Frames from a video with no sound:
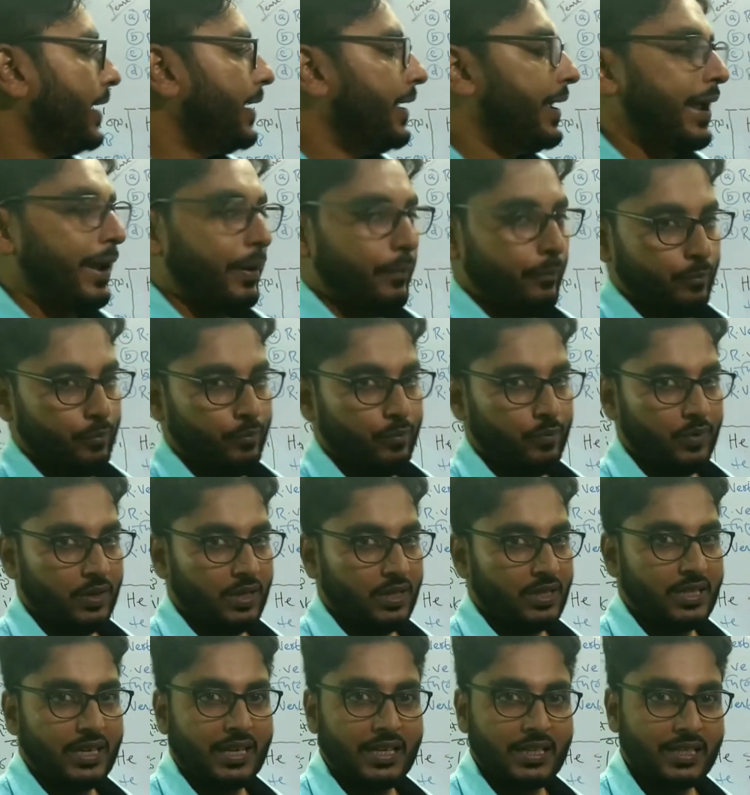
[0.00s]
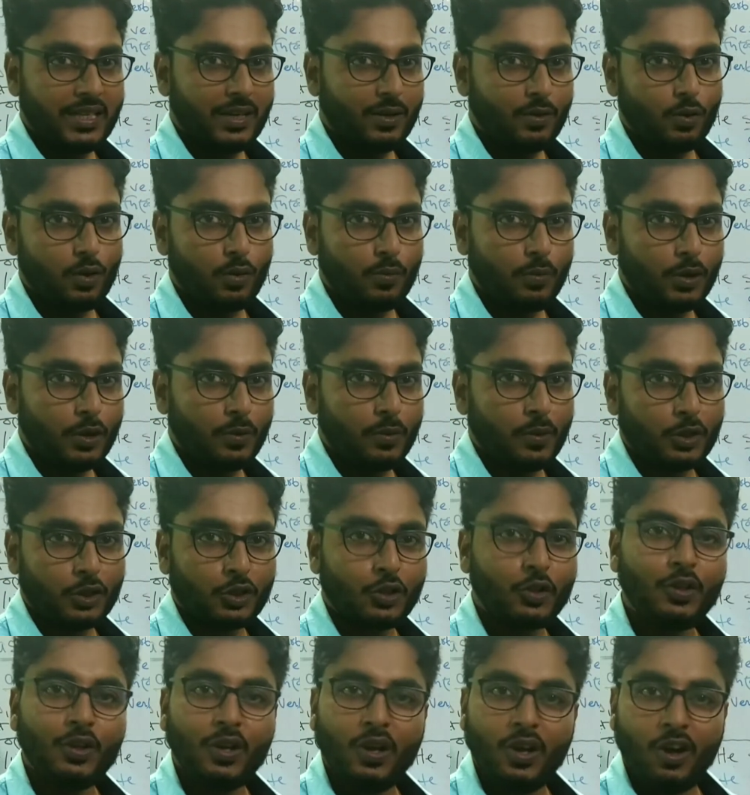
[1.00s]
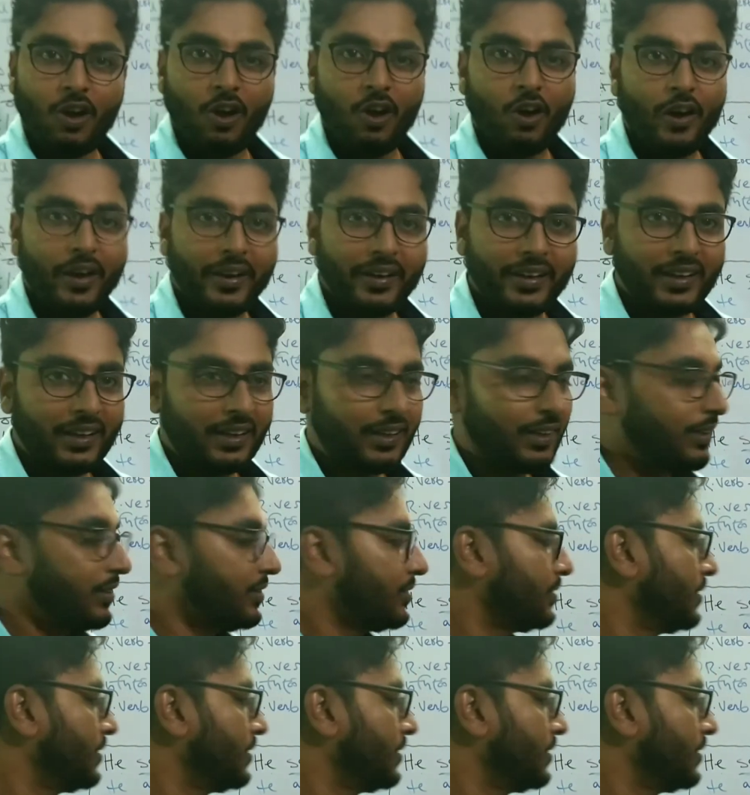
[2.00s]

আই অ্যাম টেন্সের কোনো পরিবর্তন হয়নি